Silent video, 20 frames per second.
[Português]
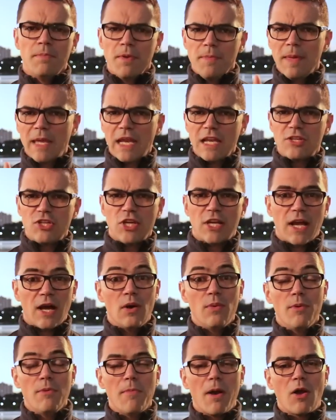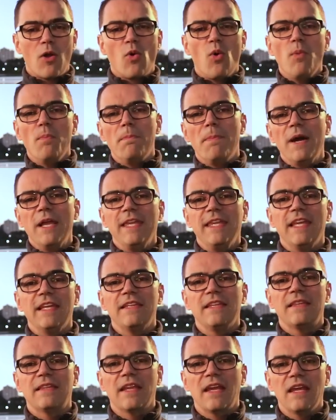Primeira dica, arrume uma companhia
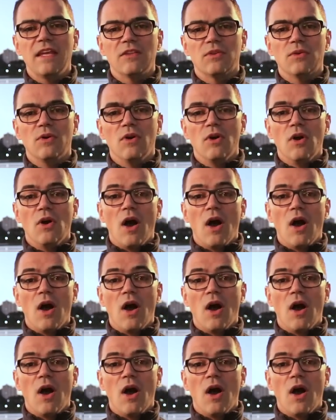de treino.